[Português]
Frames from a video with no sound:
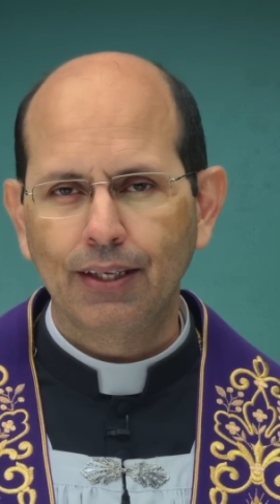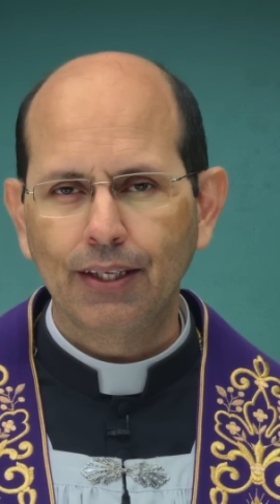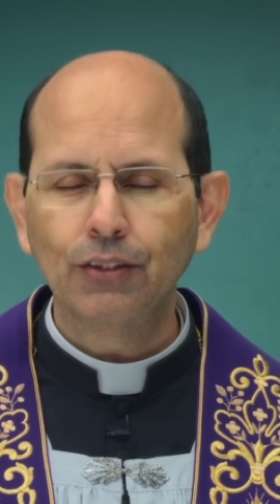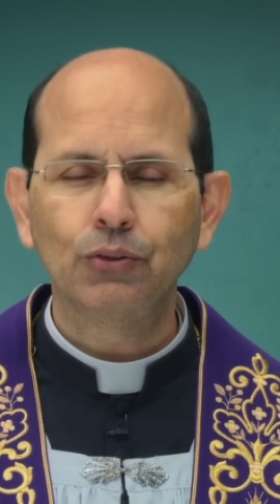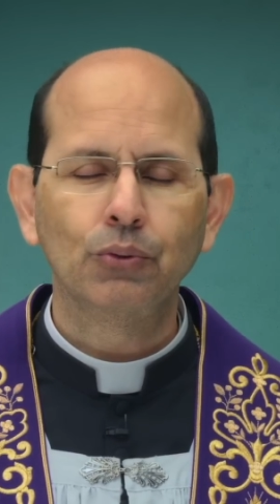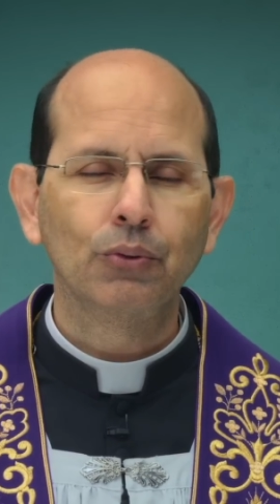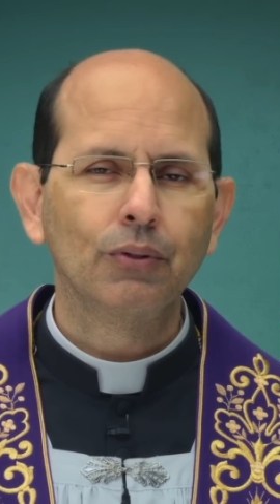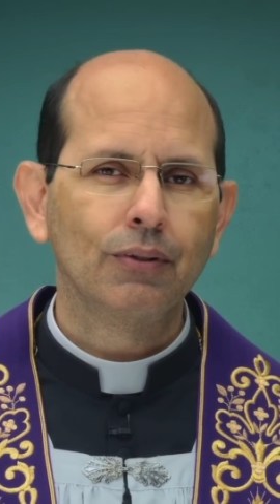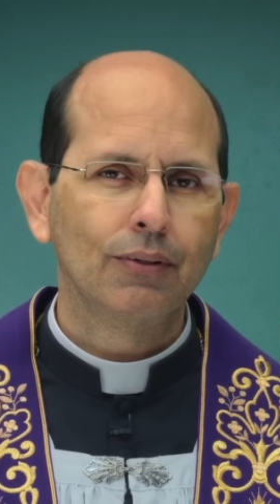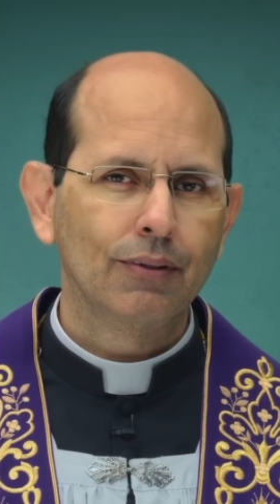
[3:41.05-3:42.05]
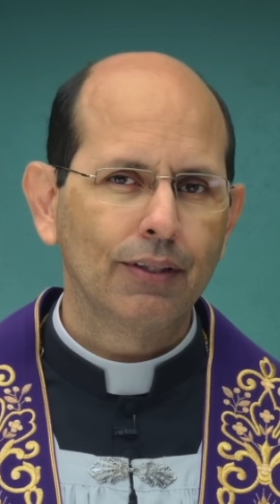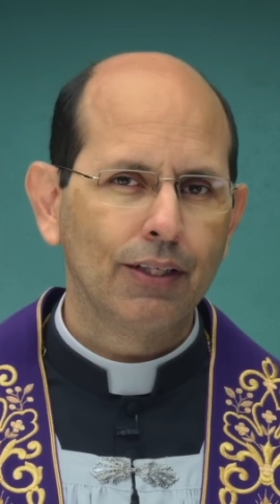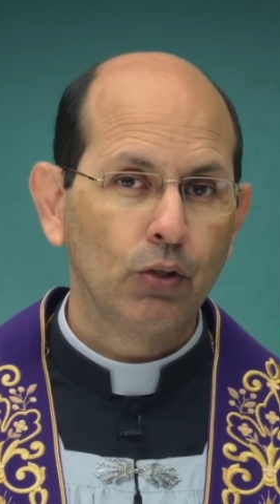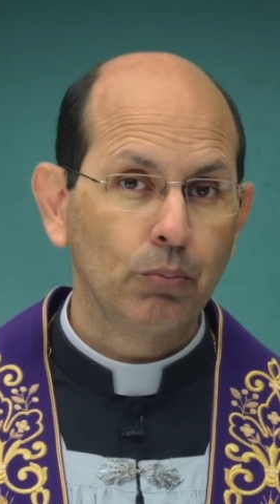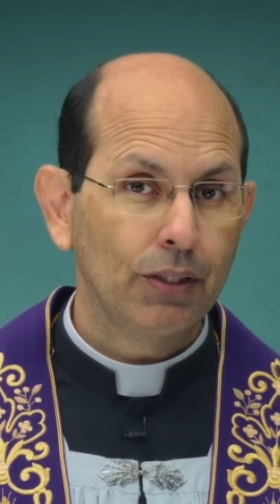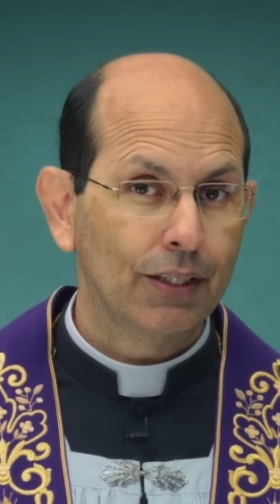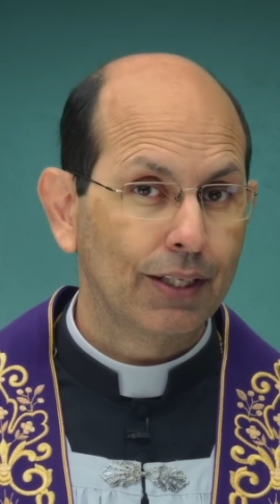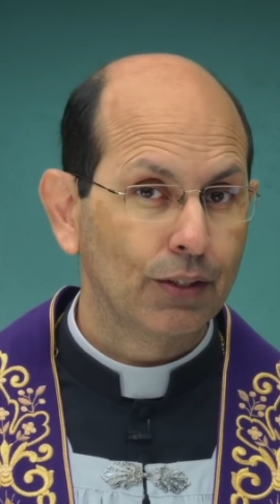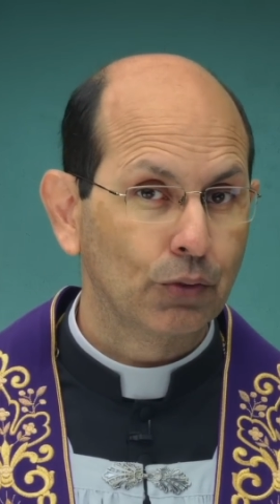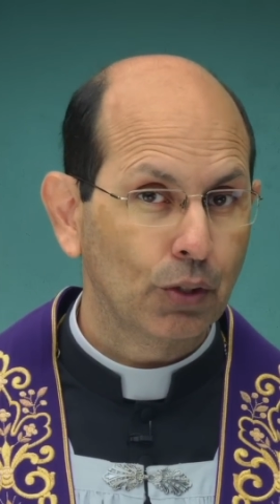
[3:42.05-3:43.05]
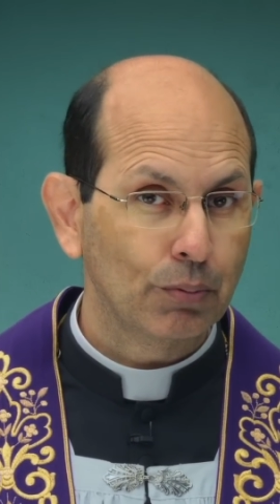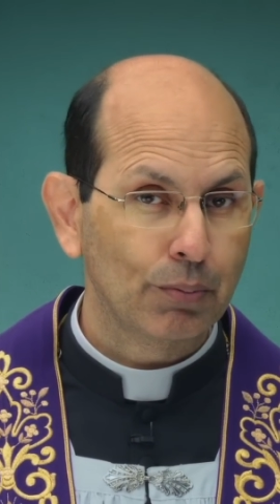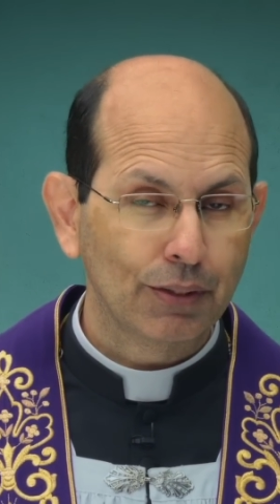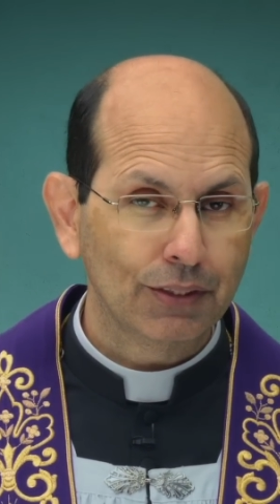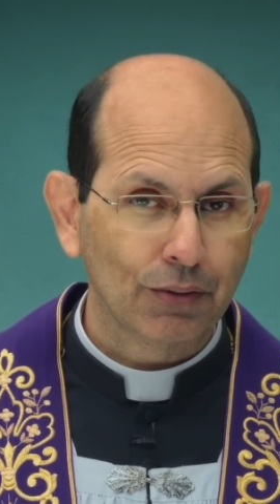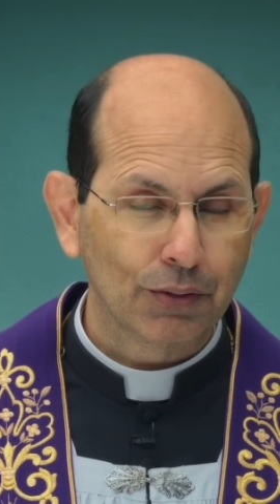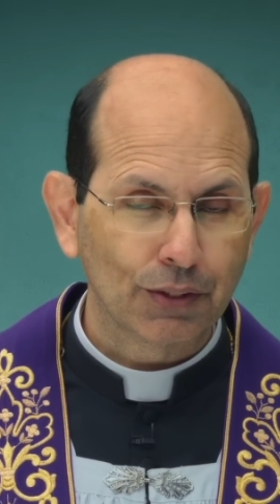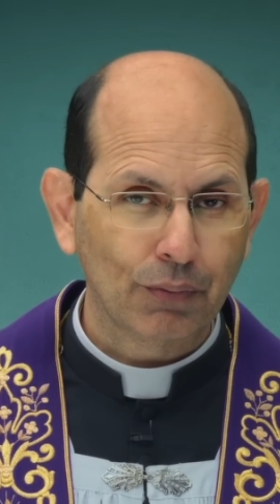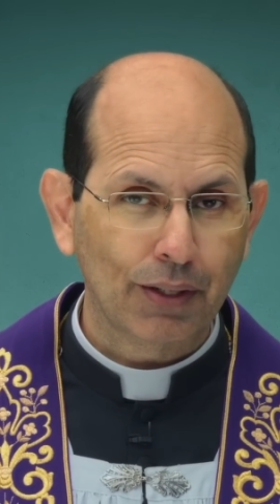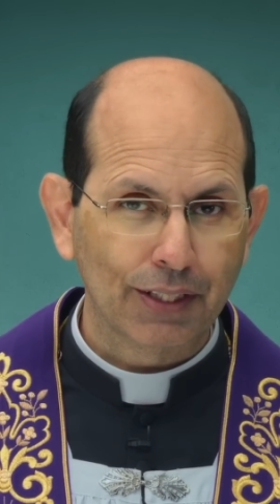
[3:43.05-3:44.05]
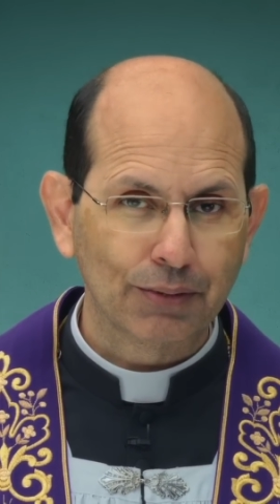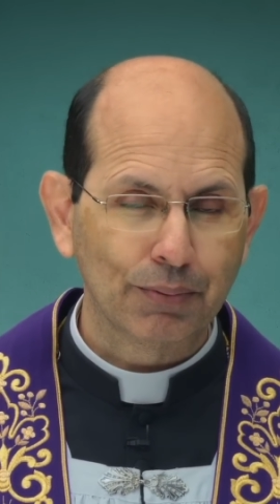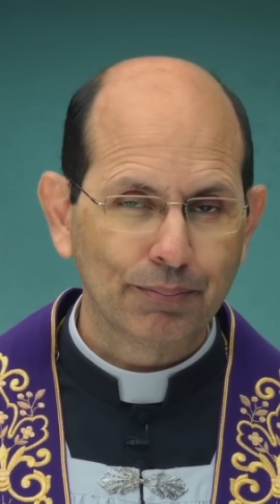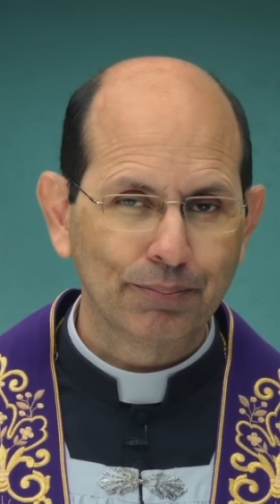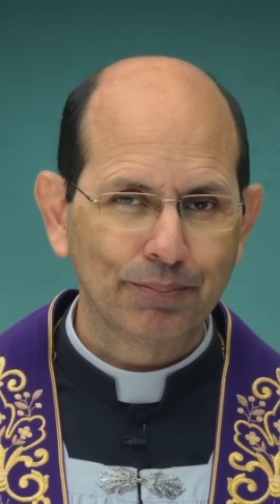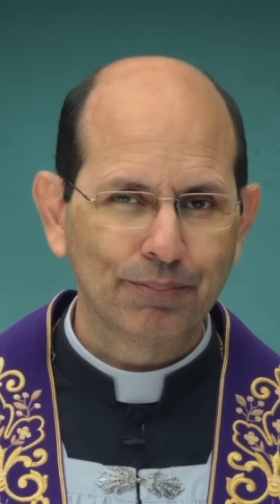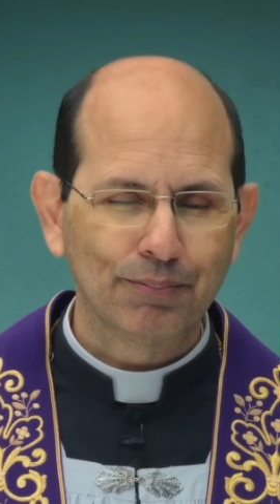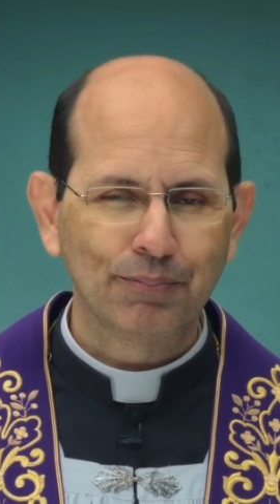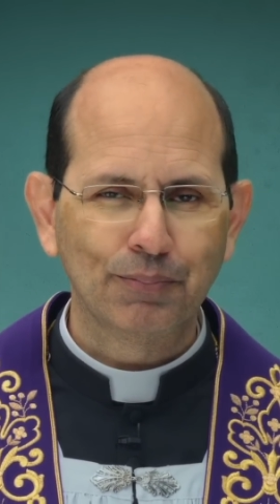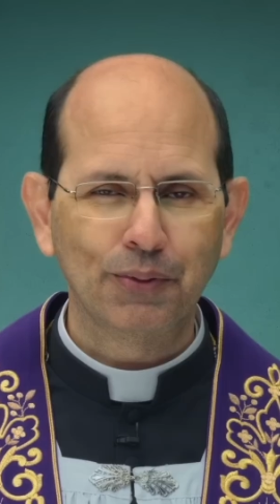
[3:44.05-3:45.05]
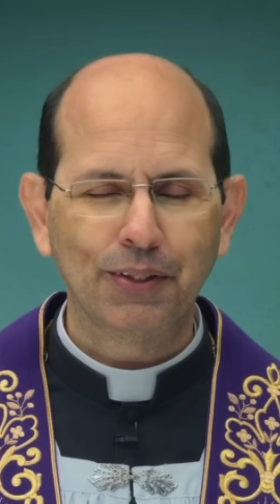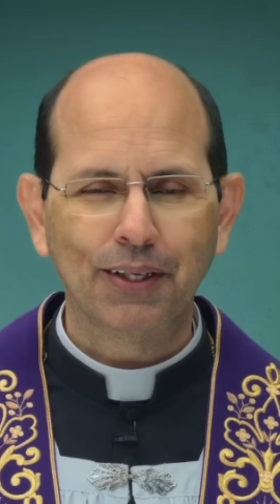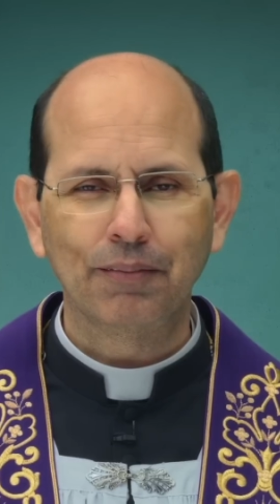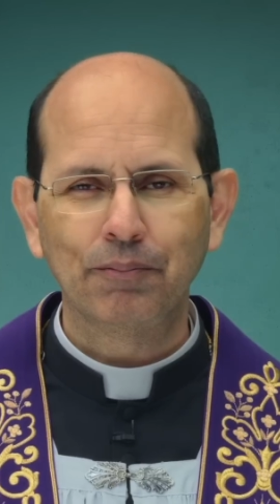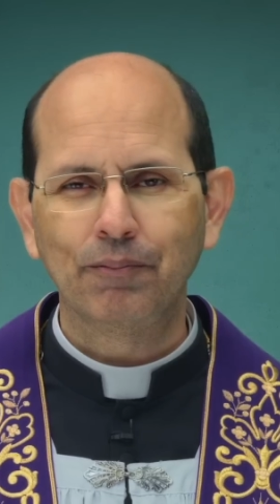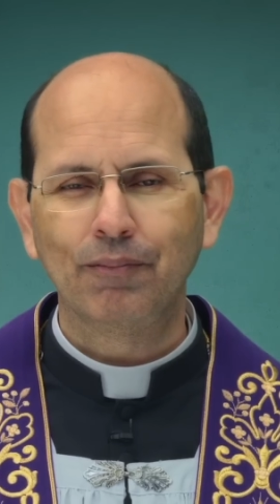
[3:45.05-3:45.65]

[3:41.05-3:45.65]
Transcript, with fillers: Isto ilumina enormemente a nossa quaresma. Por quê?